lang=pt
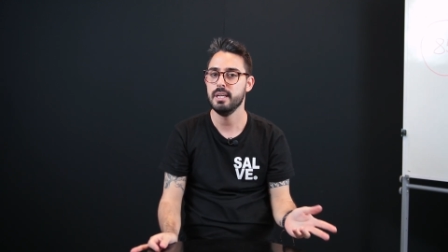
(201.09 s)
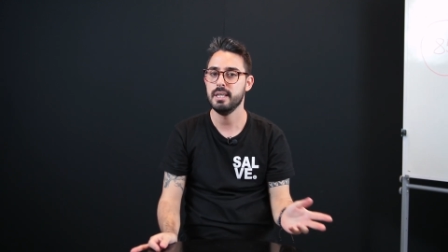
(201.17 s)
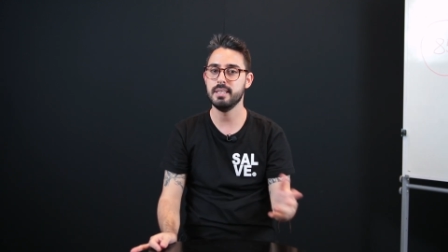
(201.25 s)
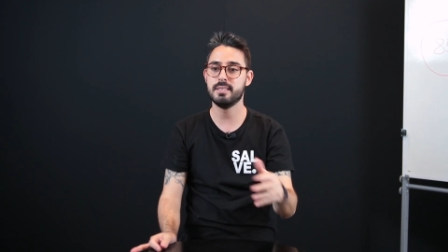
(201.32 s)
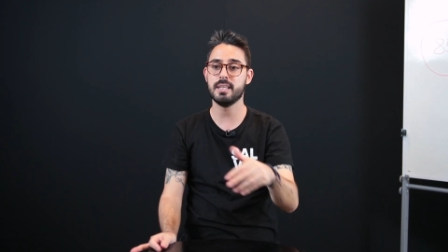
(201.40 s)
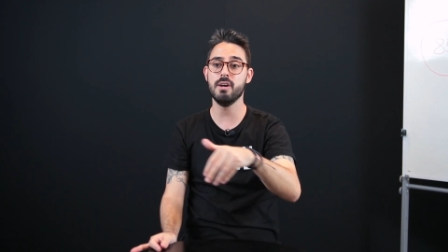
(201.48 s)

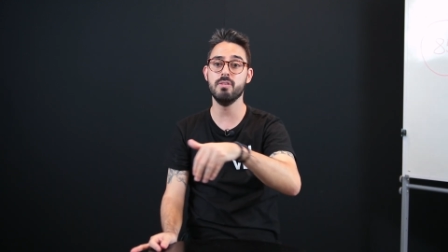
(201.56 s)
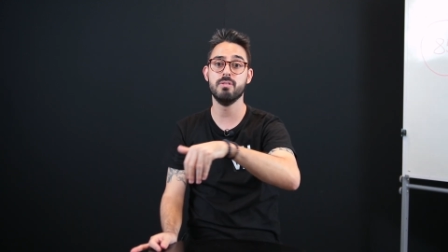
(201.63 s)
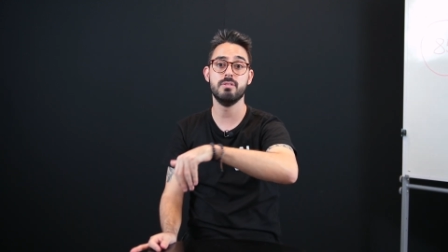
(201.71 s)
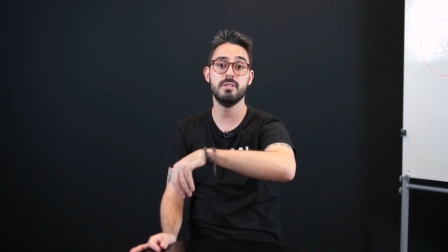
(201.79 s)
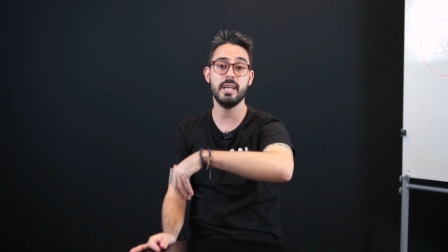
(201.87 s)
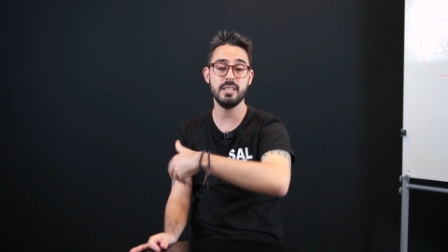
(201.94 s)

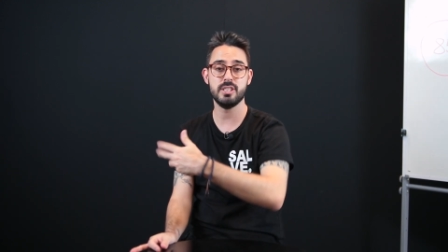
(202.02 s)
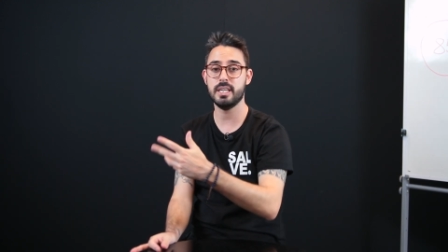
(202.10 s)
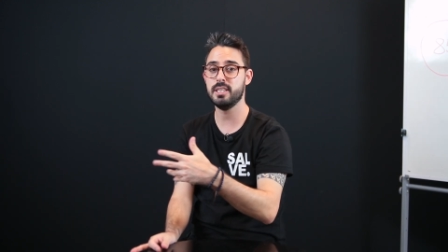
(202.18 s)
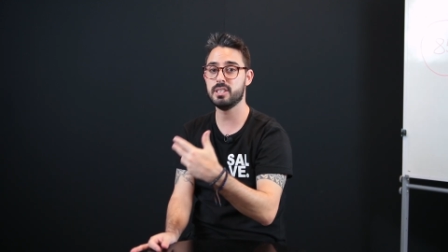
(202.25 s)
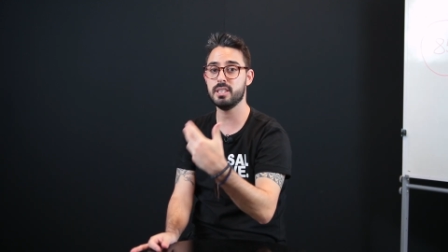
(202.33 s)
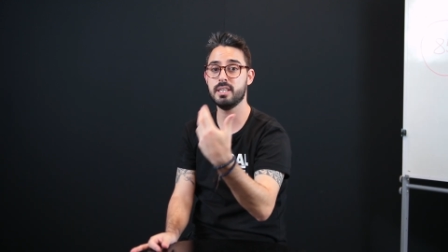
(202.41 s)
Então, tem
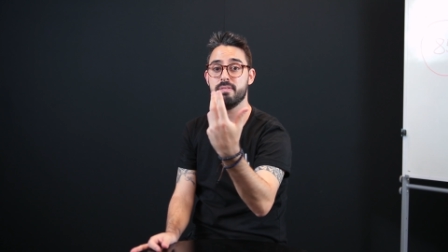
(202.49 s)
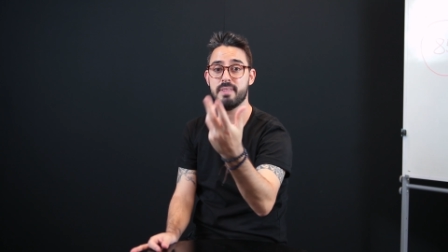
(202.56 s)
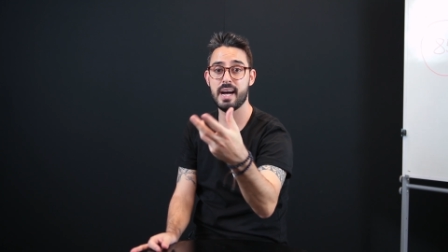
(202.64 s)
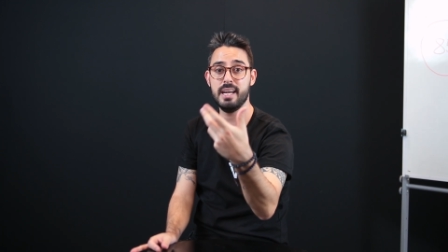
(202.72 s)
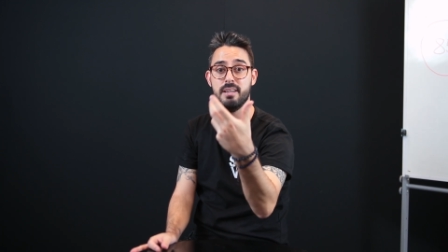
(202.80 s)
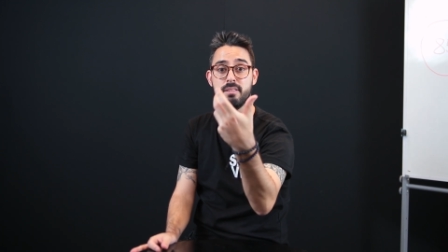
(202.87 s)
gente que
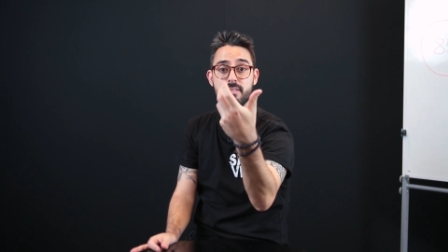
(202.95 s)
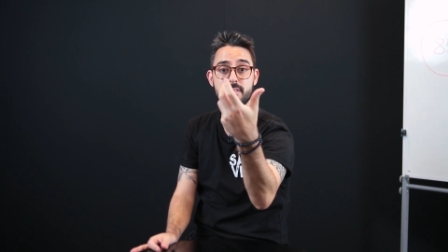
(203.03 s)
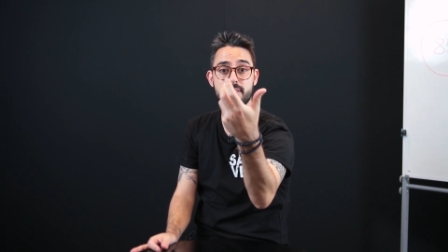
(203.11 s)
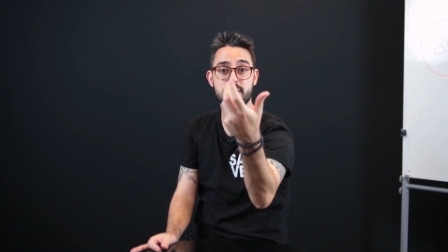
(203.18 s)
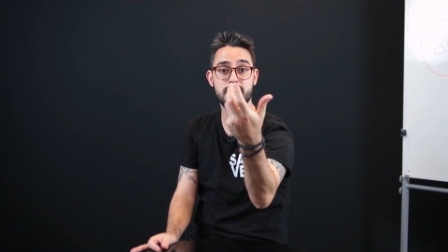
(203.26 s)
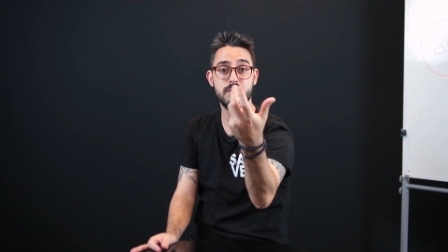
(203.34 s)
vai
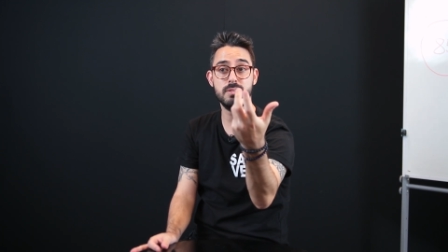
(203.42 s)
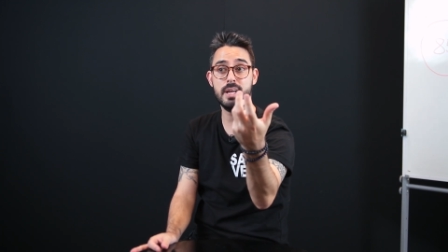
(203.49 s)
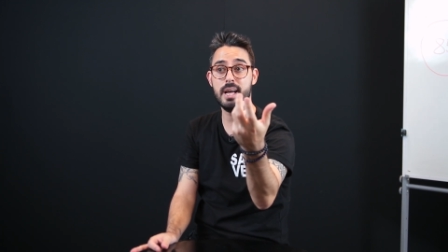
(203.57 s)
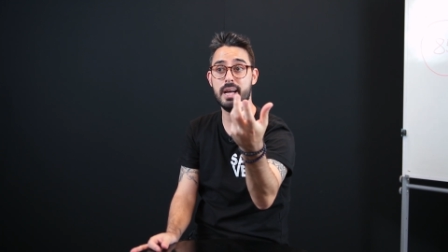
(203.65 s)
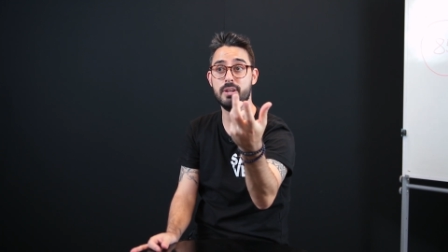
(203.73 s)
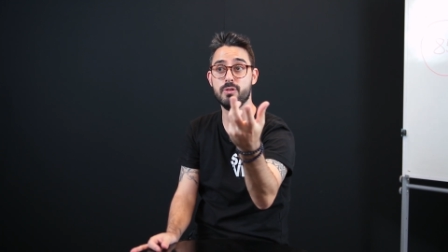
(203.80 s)

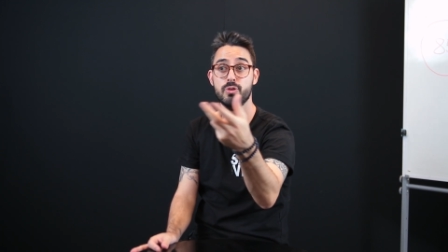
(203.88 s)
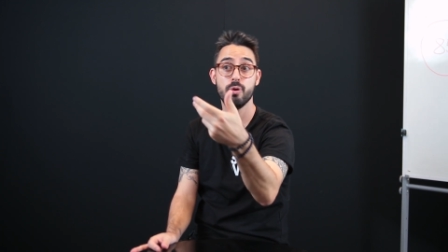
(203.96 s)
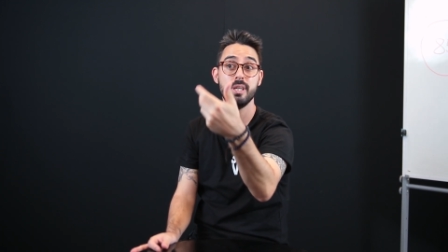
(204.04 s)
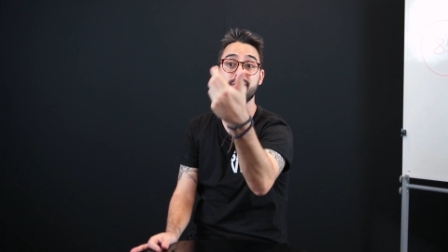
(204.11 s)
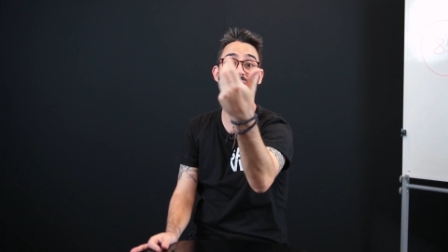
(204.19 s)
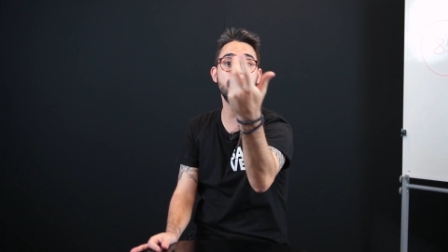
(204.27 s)
é, no,
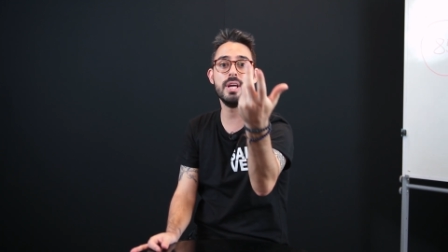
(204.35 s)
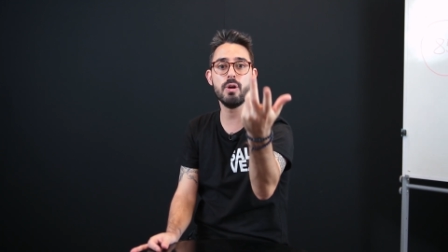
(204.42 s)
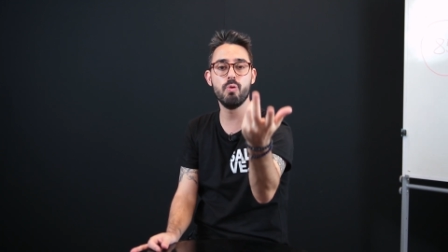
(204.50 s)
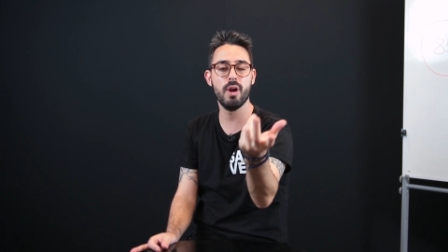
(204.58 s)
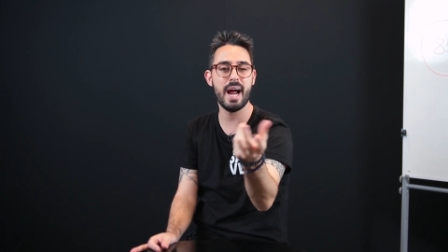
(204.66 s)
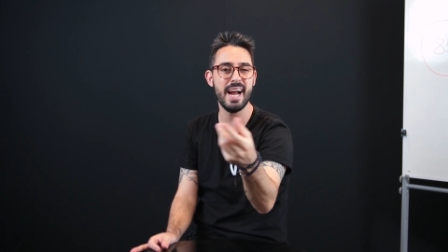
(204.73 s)
do ensino
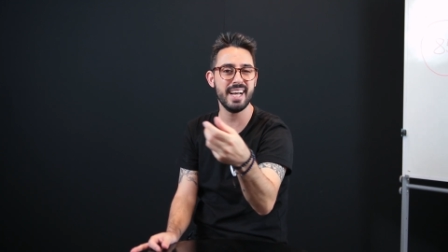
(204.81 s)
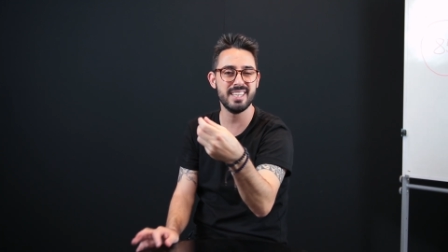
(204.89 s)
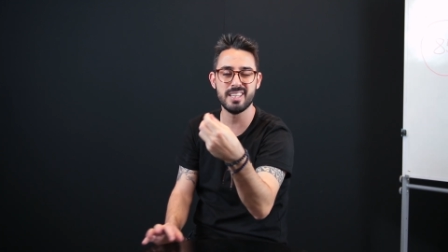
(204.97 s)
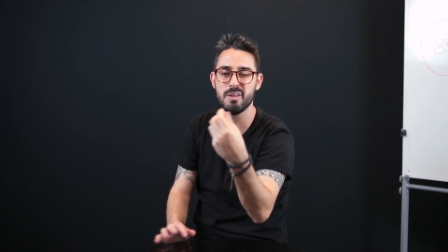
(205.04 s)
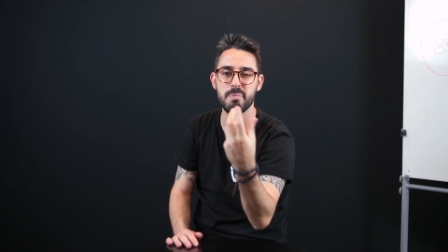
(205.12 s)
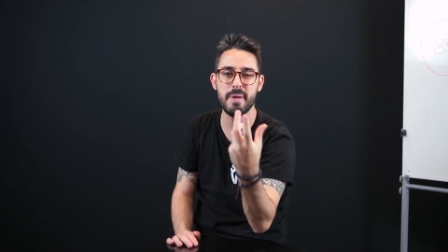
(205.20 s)
regular que
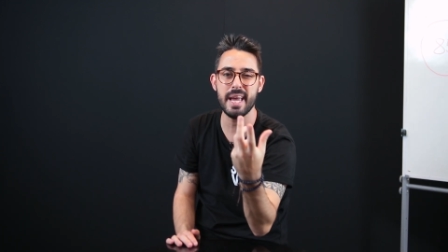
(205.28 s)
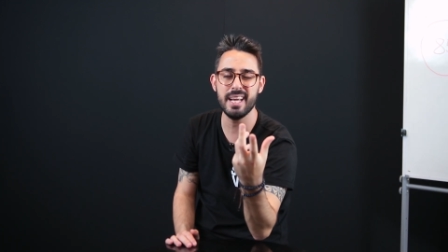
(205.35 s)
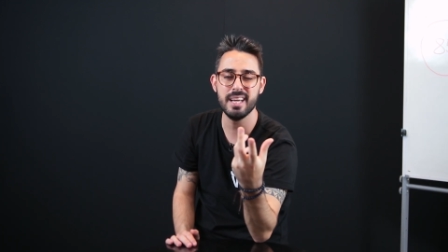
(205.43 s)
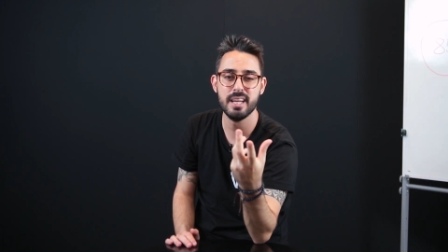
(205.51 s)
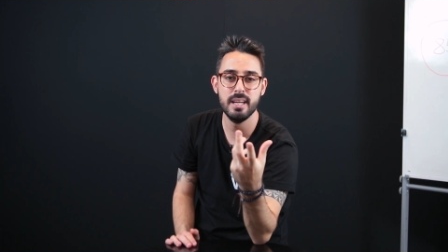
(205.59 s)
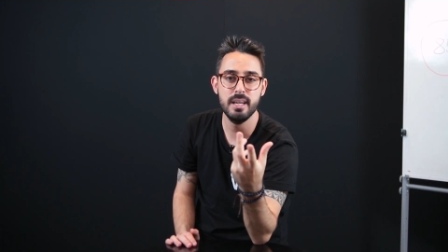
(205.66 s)
também